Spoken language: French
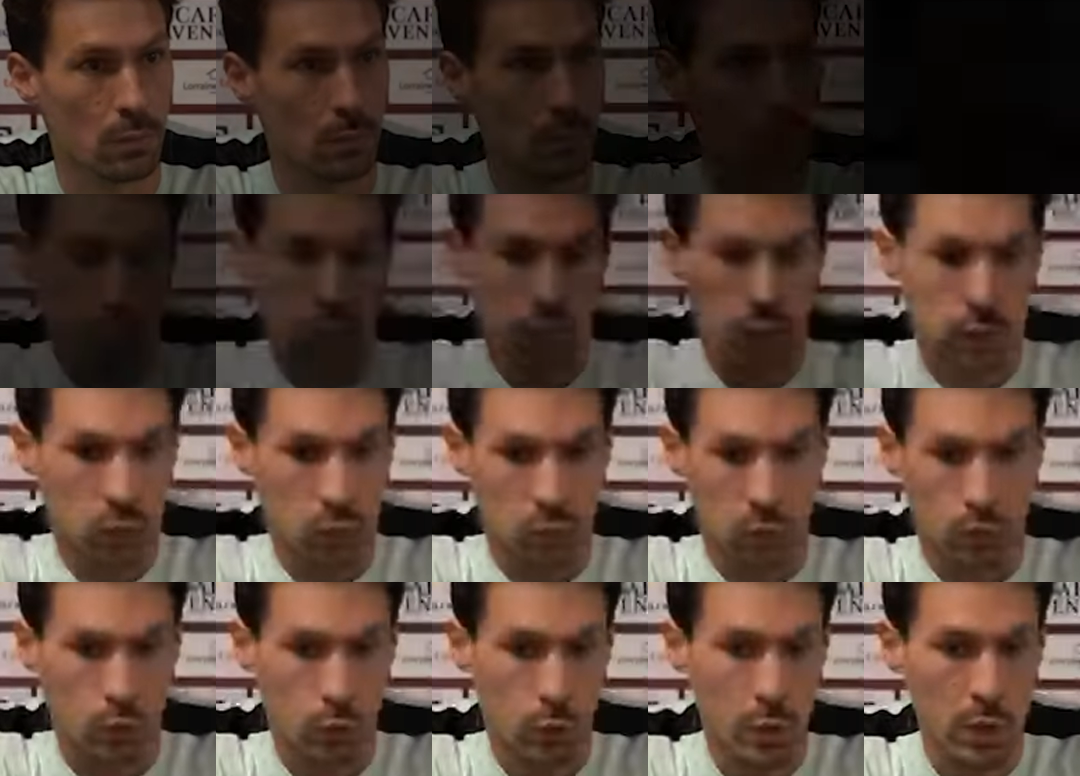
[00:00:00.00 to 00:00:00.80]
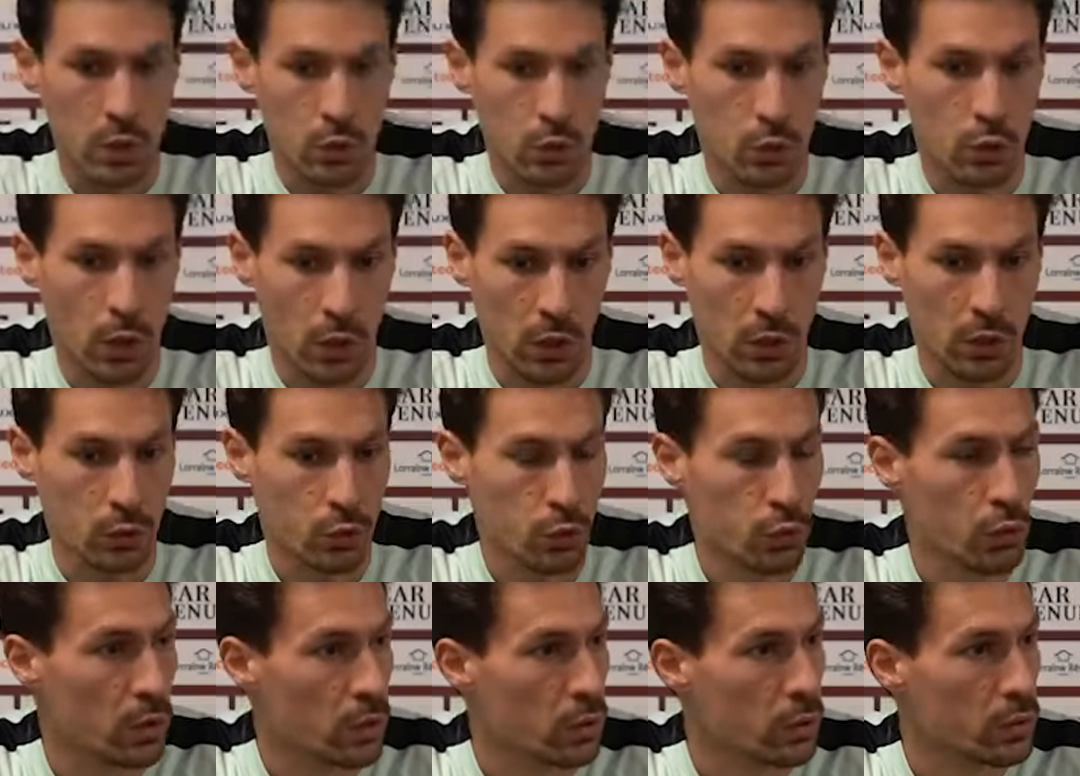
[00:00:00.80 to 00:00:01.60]
Euh, oui, je suis, dans,
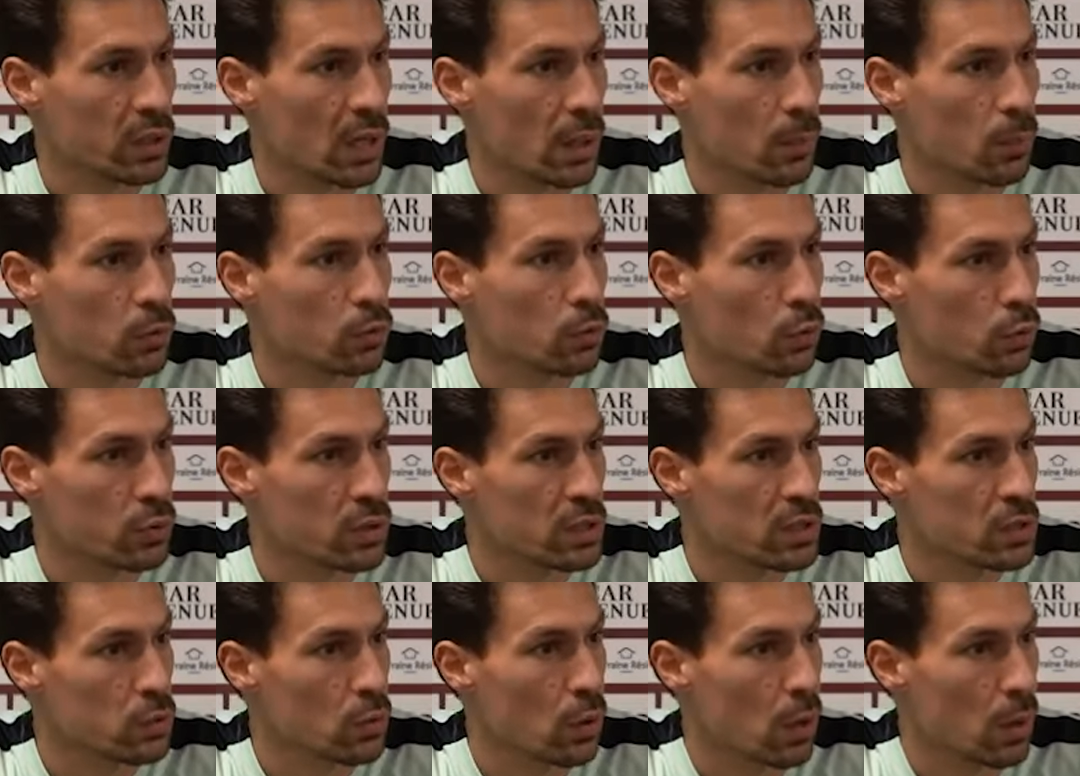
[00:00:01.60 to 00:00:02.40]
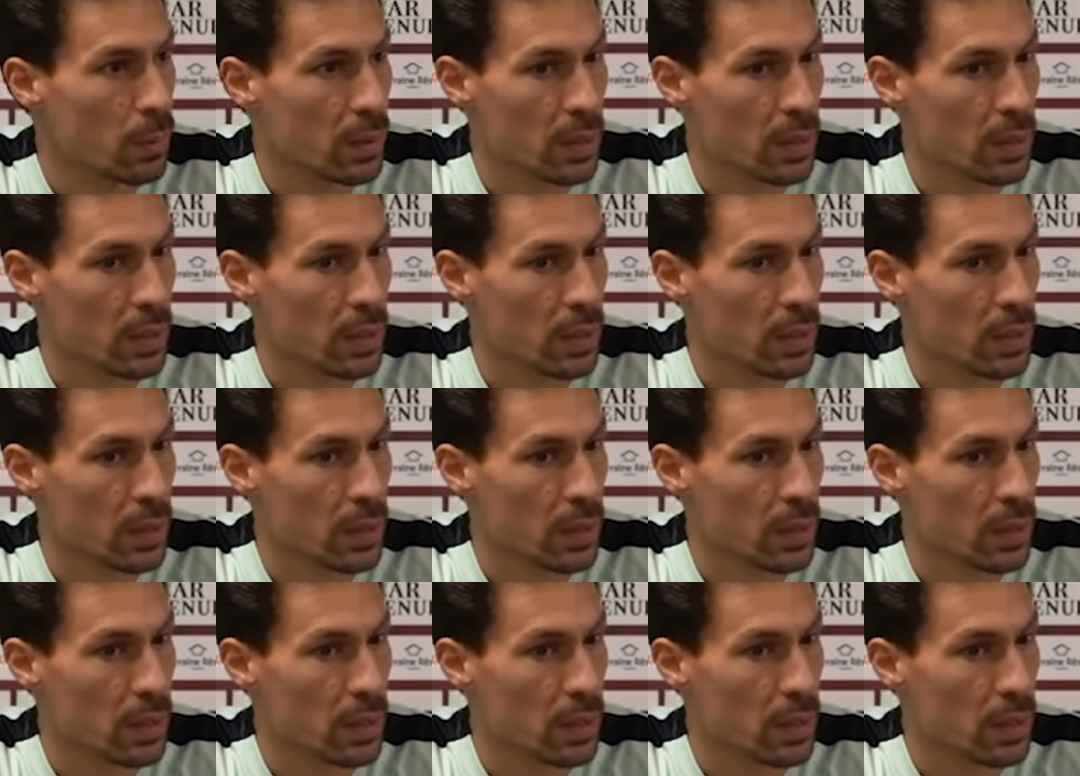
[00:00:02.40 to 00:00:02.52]
je suis dans de très bonnes conditions.